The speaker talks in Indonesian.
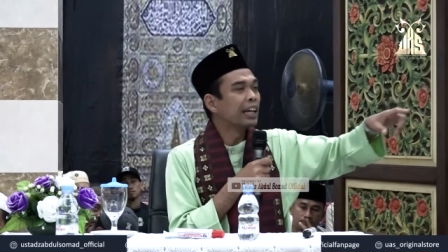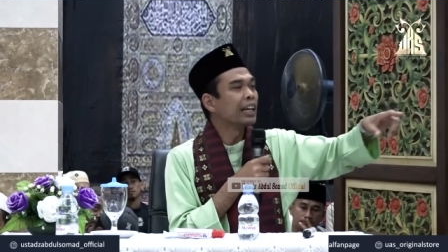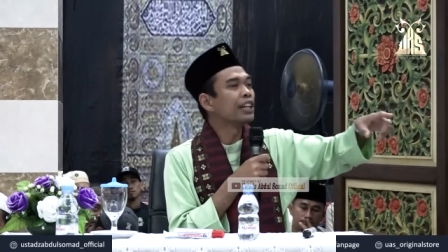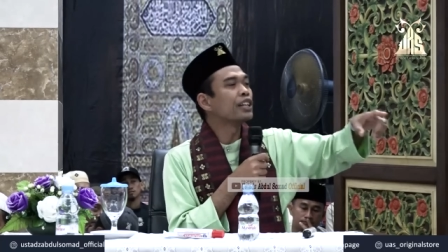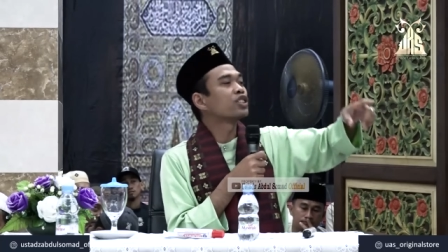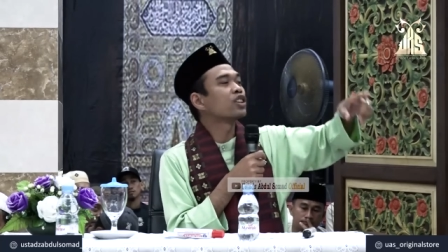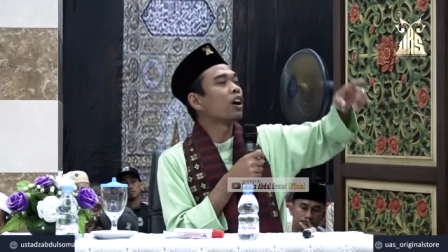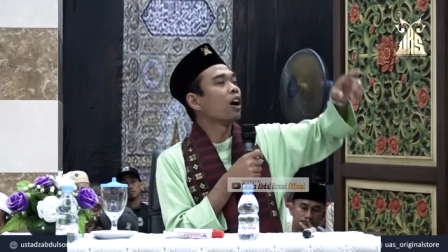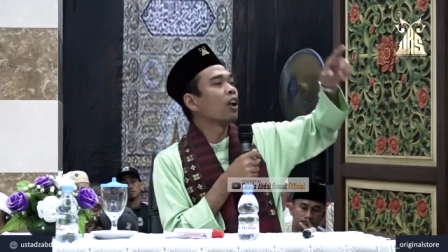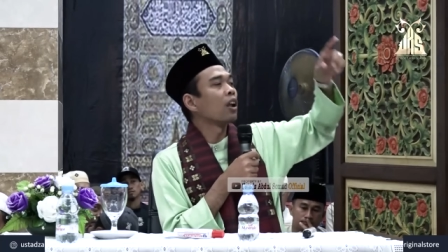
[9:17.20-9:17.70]

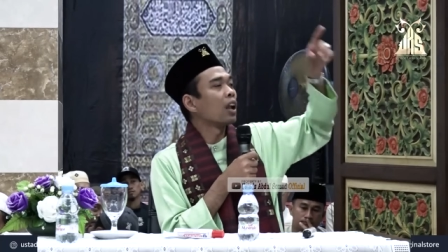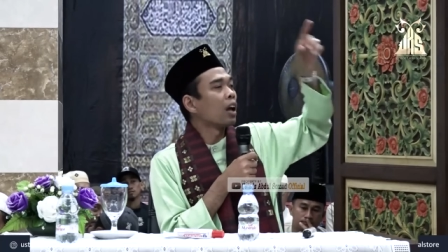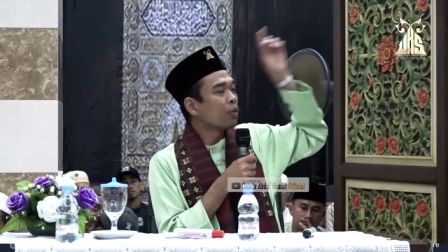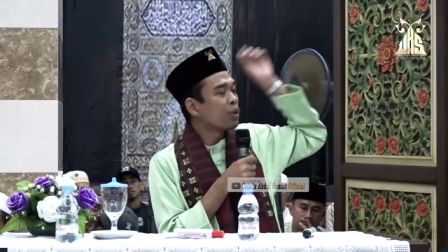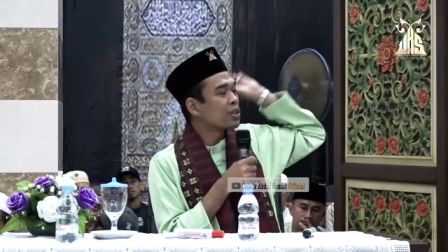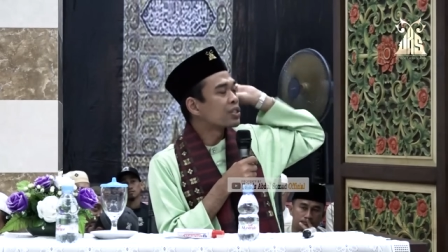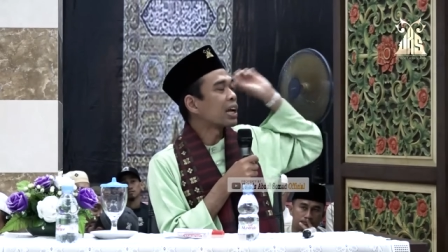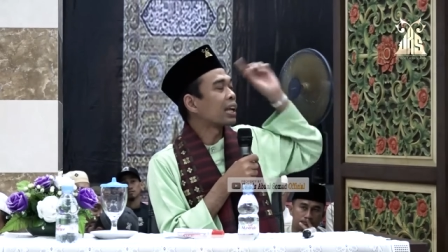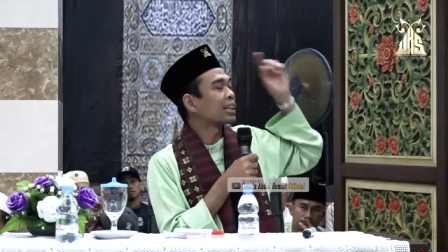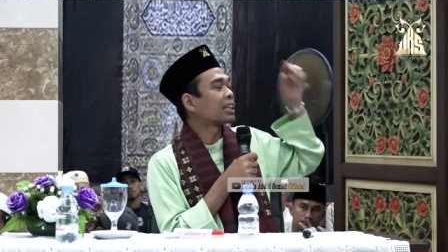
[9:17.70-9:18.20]
Insya Allah
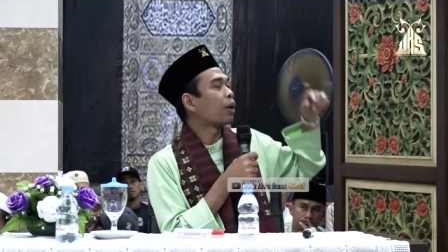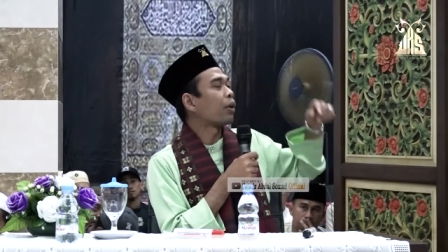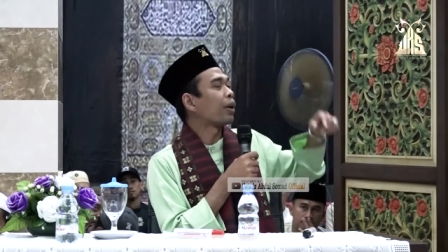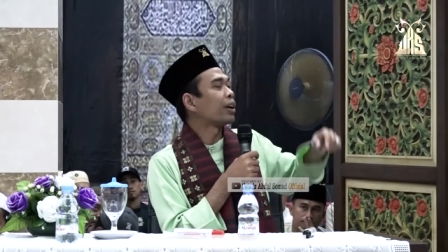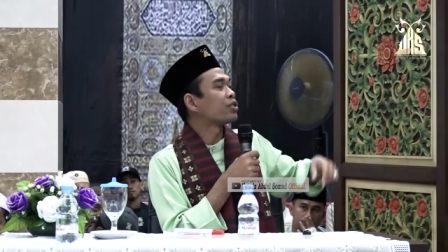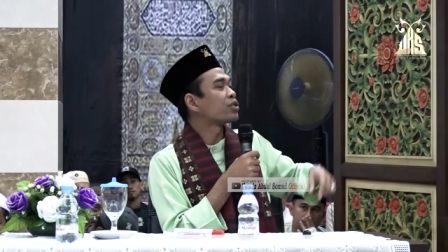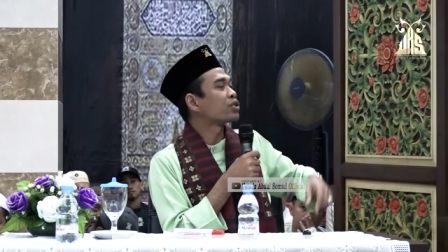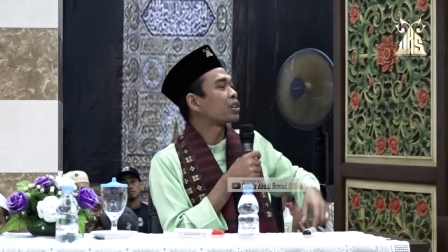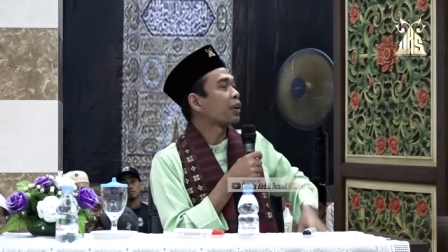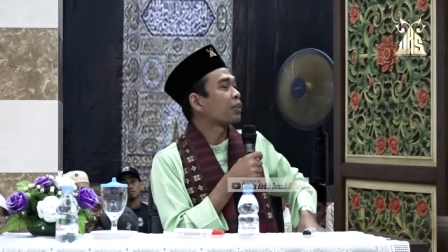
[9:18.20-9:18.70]

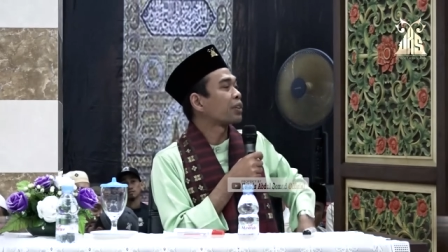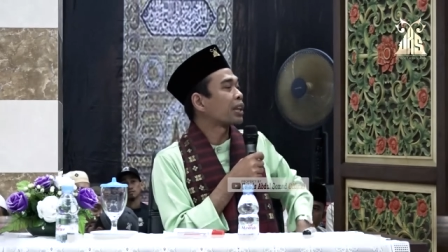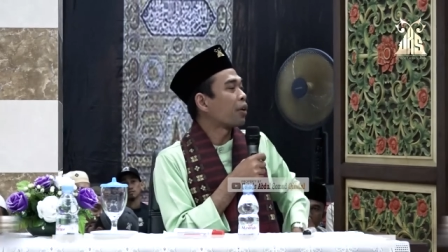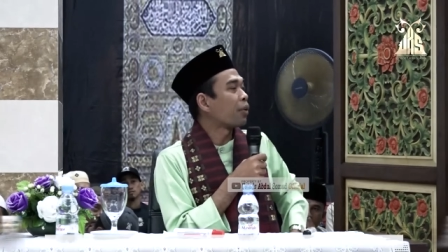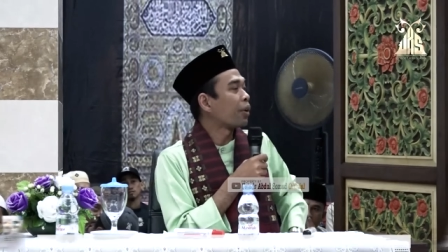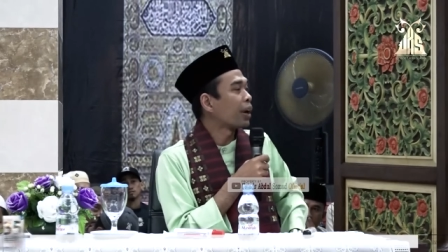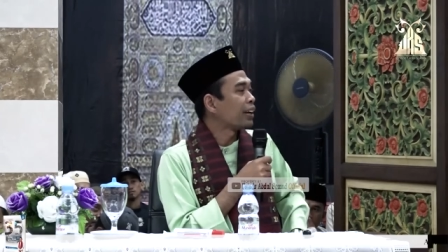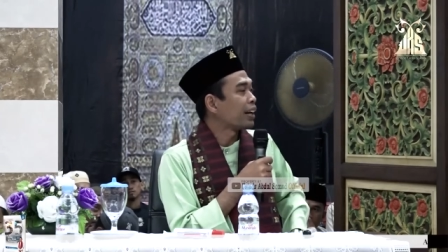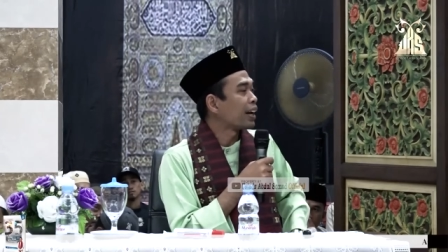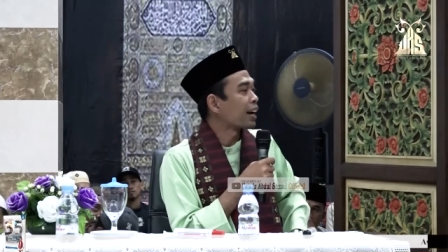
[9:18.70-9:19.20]

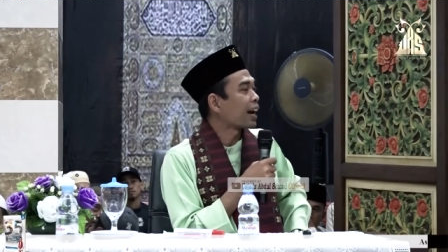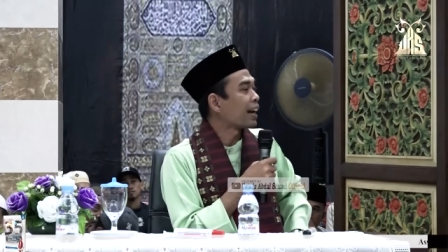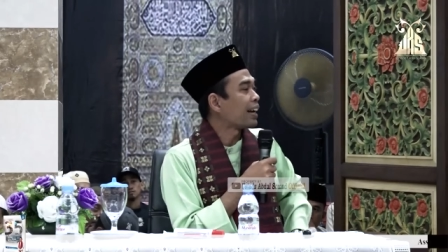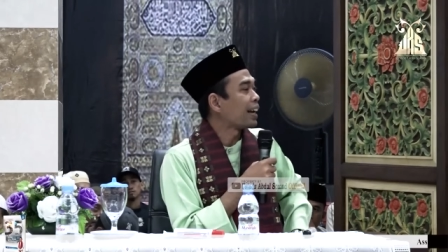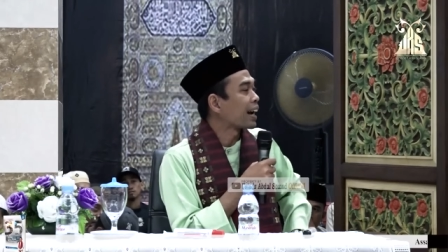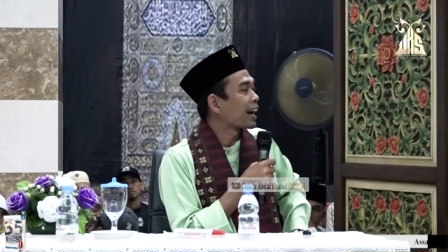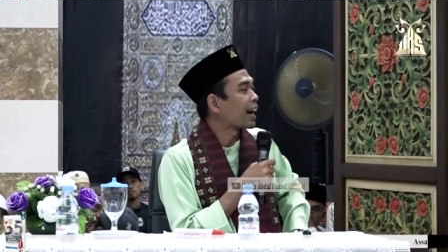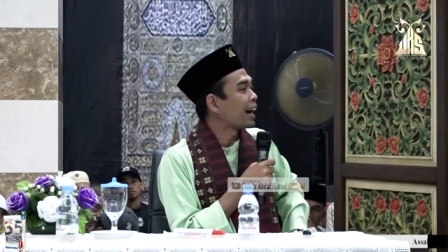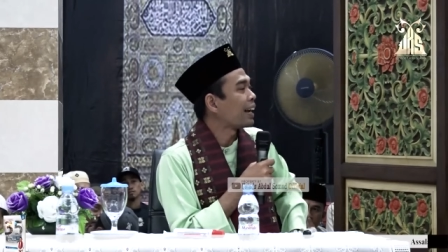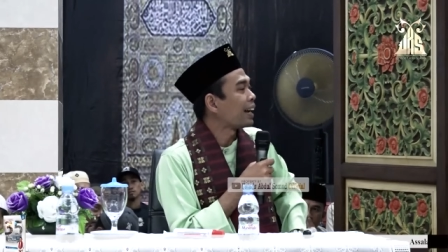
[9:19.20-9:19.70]
wisatawan-wisatawan yang
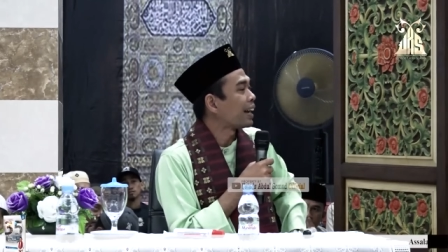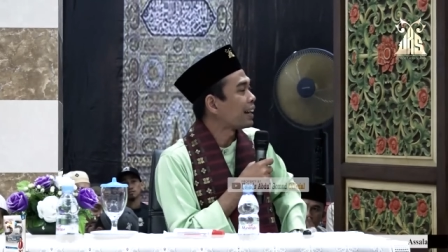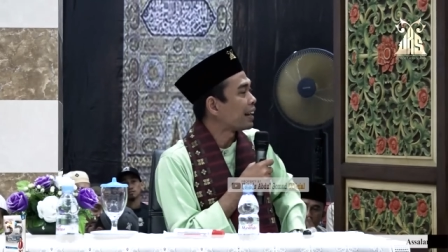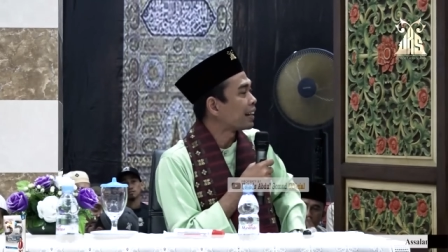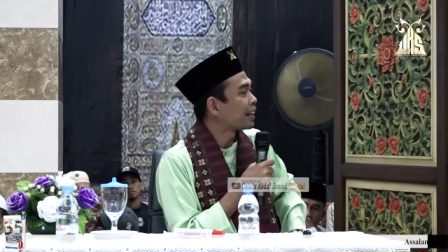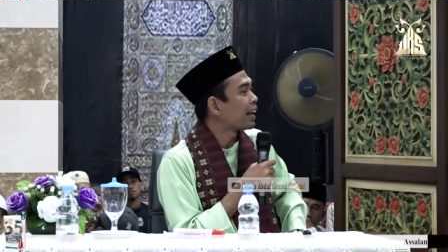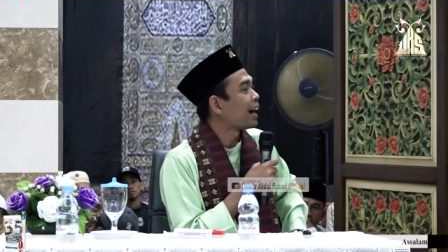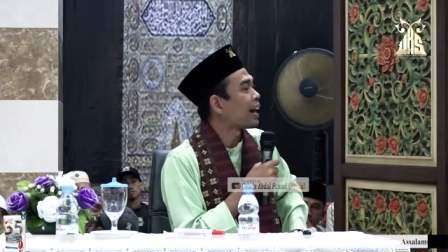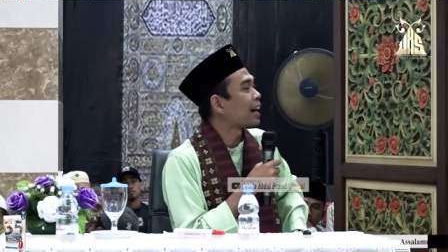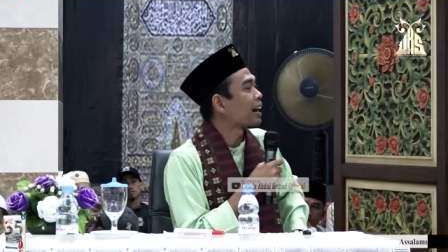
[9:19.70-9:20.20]
kaya-kaya
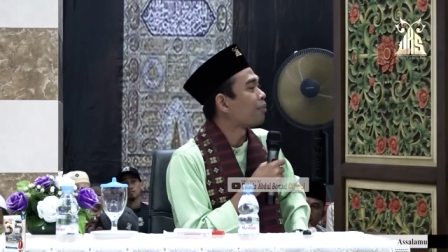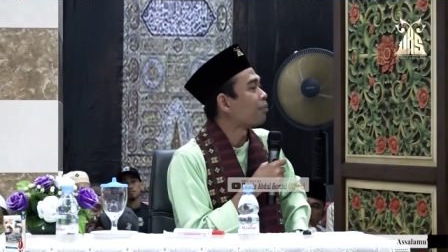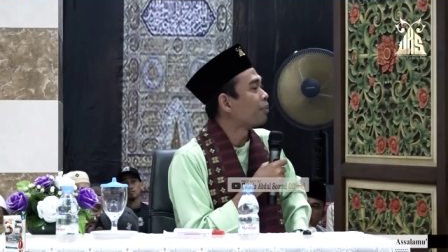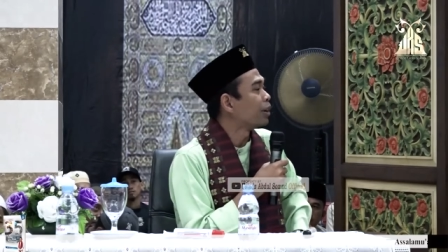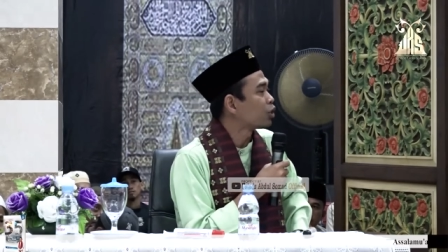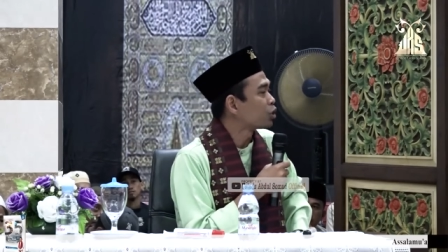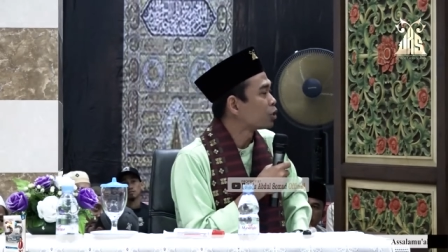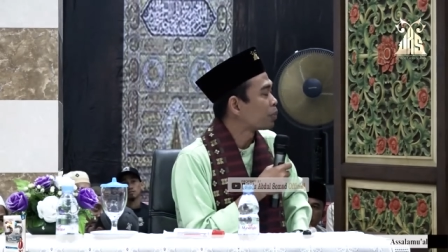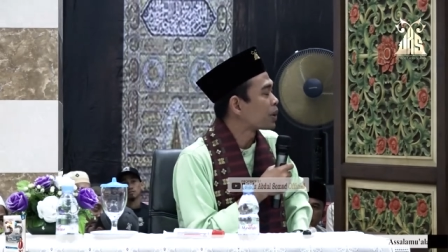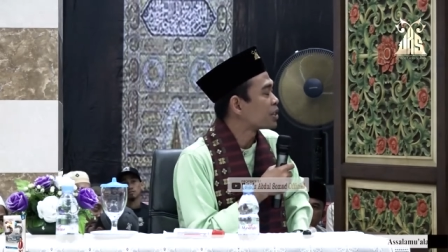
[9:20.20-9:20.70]
dari Arab
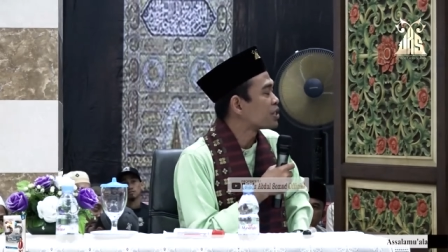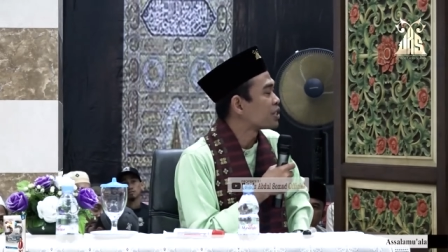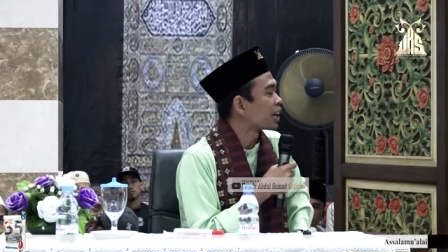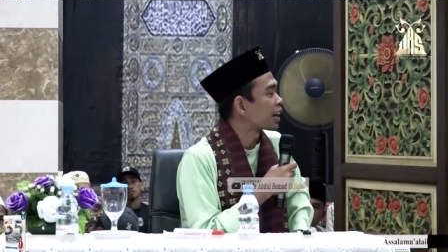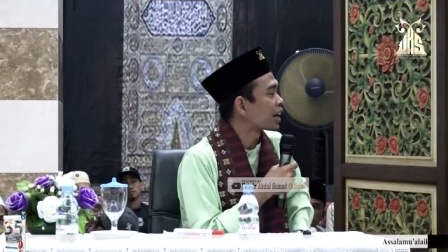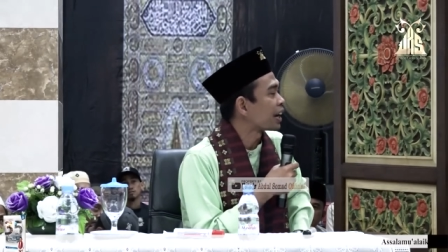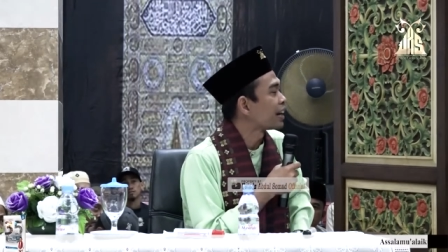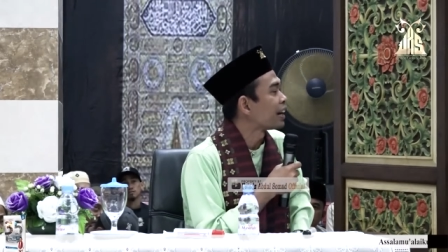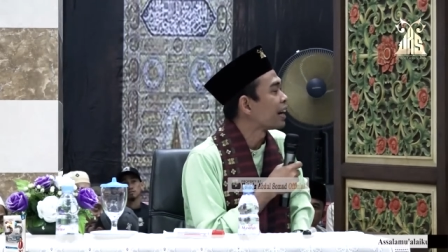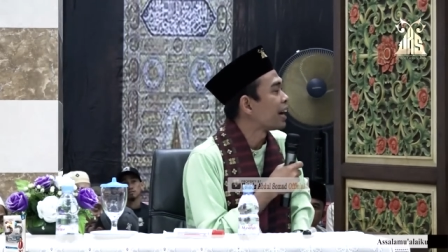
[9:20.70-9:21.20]
itu pasti
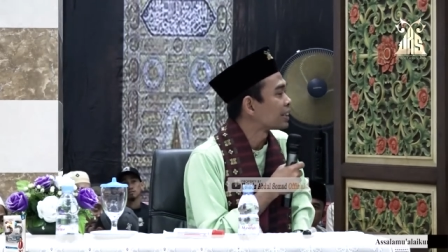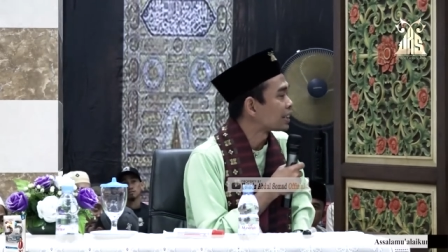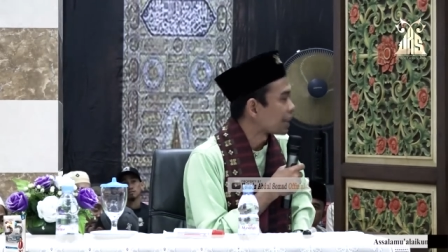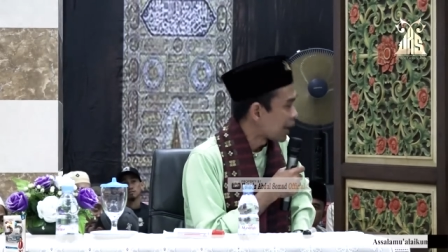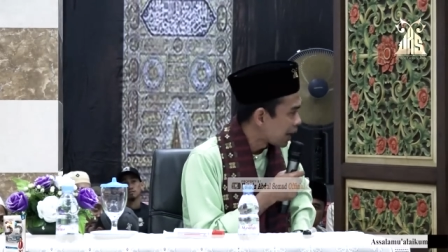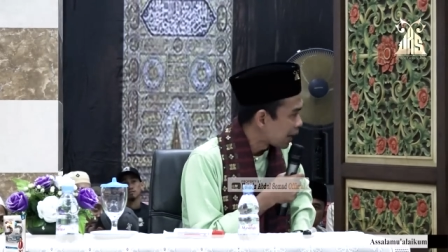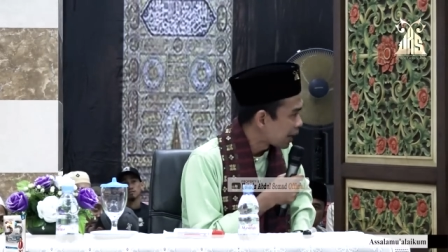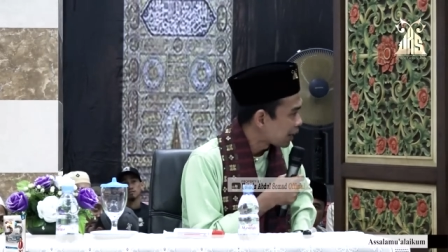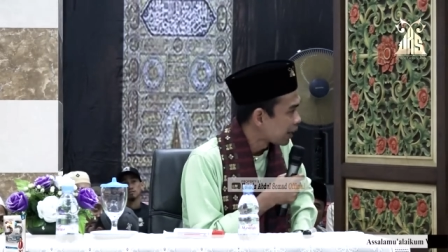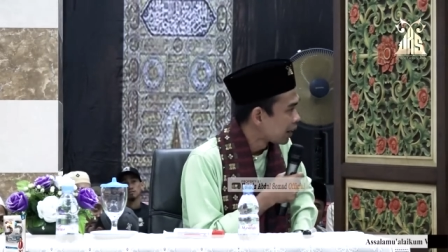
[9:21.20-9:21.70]
akan
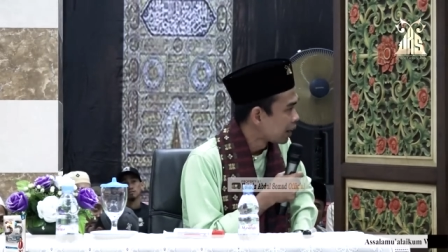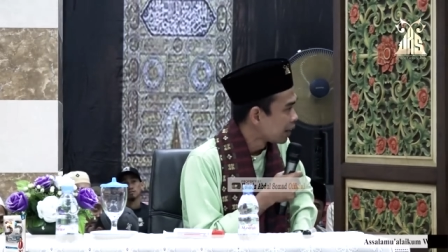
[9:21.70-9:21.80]
datang.